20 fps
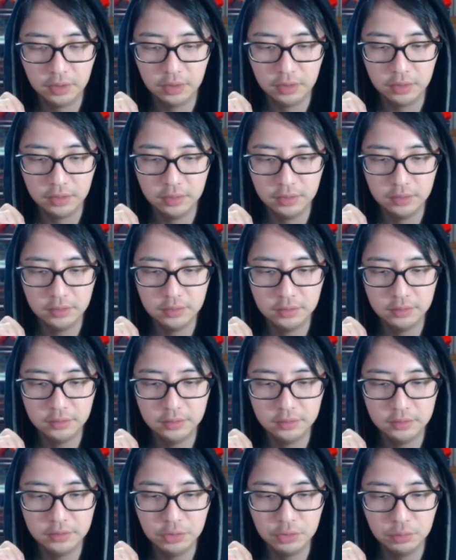あ、
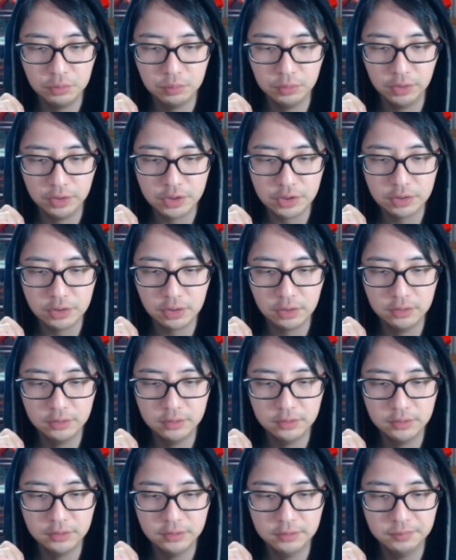2コンボになっちゃった。
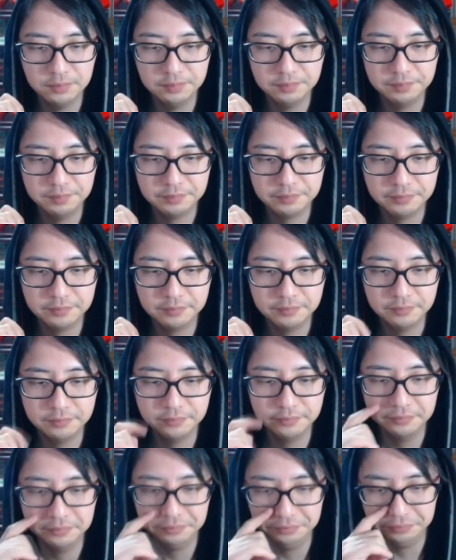
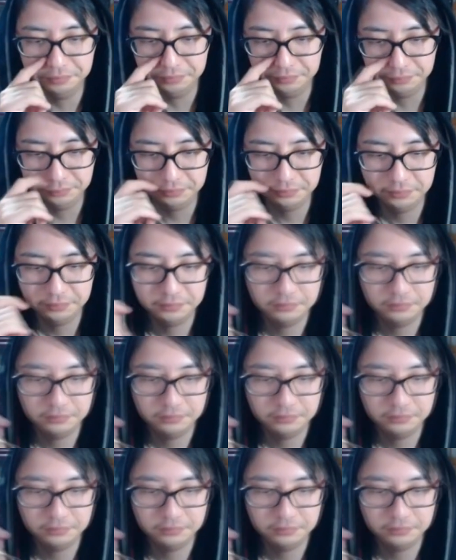うん。